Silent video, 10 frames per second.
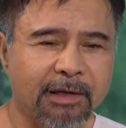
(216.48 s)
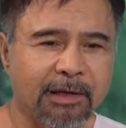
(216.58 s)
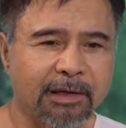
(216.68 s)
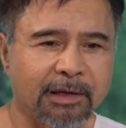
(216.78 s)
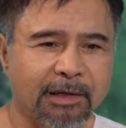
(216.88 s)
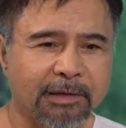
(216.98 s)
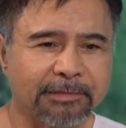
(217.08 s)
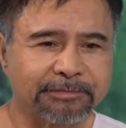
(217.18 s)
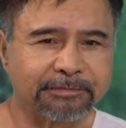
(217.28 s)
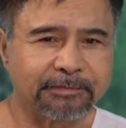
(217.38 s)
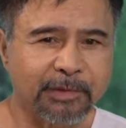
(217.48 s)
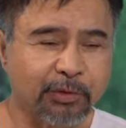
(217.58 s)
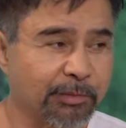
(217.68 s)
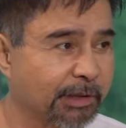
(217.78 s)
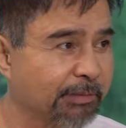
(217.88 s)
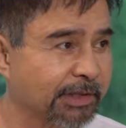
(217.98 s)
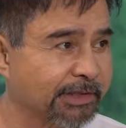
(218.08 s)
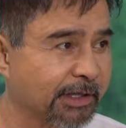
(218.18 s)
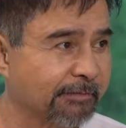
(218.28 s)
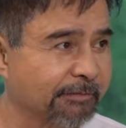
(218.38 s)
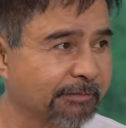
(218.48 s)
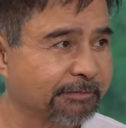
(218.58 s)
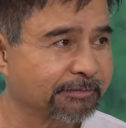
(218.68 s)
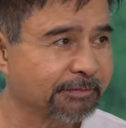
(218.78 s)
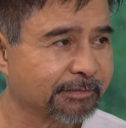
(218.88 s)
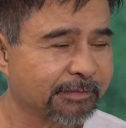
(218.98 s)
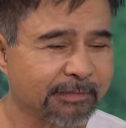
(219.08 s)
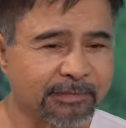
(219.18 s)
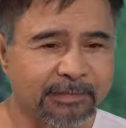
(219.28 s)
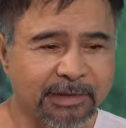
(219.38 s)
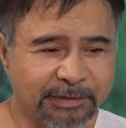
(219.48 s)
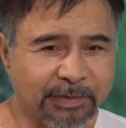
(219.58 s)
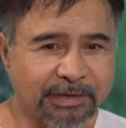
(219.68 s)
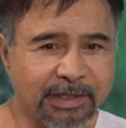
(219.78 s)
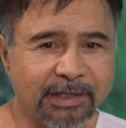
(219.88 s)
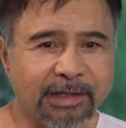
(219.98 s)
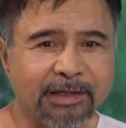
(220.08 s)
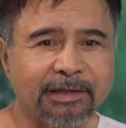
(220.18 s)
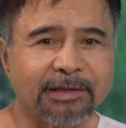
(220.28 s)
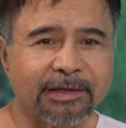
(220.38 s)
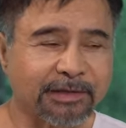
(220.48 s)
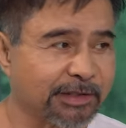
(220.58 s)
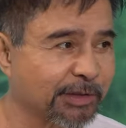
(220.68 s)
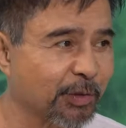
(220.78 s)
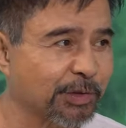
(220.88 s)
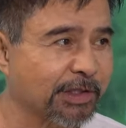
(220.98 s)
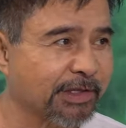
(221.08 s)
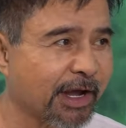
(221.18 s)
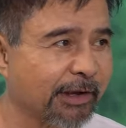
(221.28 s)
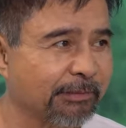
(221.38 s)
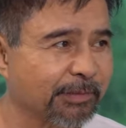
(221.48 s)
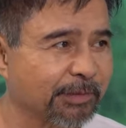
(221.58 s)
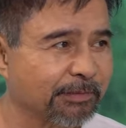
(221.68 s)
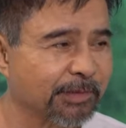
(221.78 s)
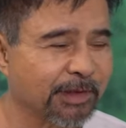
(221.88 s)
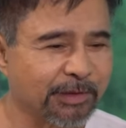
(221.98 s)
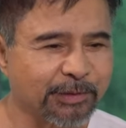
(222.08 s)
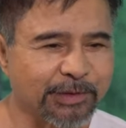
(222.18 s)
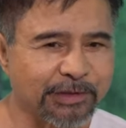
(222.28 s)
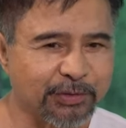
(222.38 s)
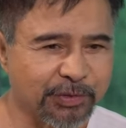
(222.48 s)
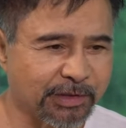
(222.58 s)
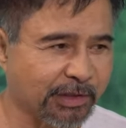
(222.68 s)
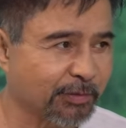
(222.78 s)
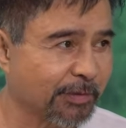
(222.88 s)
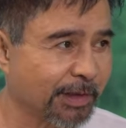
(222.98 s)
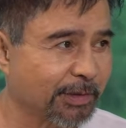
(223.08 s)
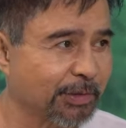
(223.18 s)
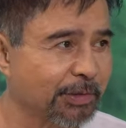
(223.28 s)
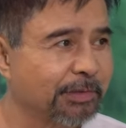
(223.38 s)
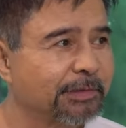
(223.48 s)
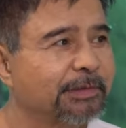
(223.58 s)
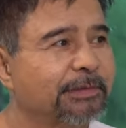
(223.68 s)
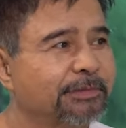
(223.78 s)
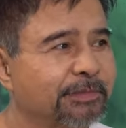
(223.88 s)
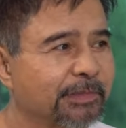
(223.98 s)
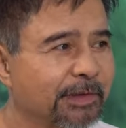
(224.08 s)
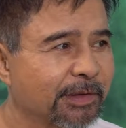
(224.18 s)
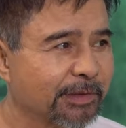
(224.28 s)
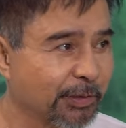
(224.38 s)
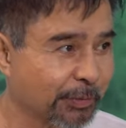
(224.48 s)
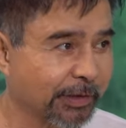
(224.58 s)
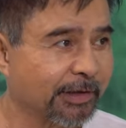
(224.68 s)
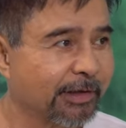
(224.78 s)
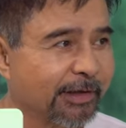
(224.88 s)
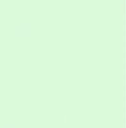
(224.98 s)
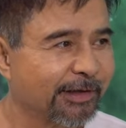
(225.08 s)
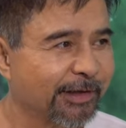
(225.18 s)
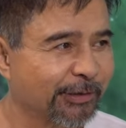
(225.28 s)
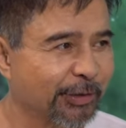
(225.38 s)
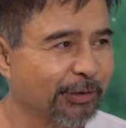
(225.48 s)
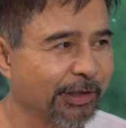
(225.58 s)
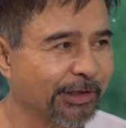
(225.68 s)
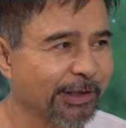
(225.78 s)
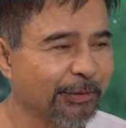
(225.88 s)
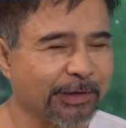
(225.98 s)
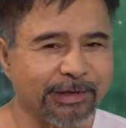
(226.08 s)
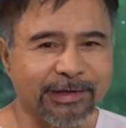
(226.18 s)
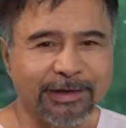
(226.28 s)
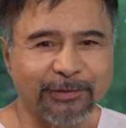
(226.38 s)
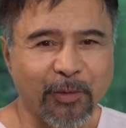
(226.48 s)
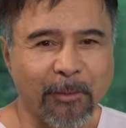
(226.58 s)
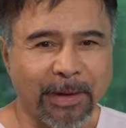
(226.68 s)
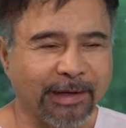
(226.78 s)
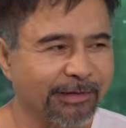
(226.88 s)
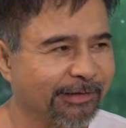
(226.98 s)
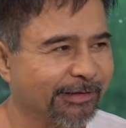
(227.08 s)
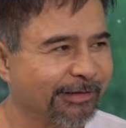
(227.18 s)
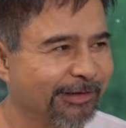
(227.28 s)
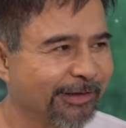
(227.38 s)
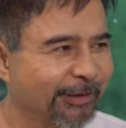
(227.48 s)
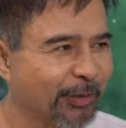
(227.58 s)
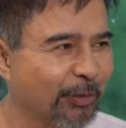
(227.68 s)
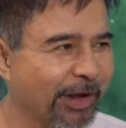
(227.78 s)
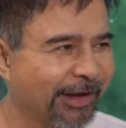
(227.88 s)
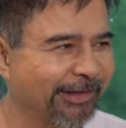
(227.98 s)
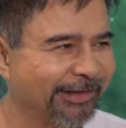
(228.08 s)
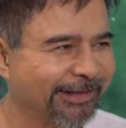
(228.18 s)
uh, commit myself, especially in this closing time, to situate that we will do the work. Ito yung tinatawag na no pain, no gain.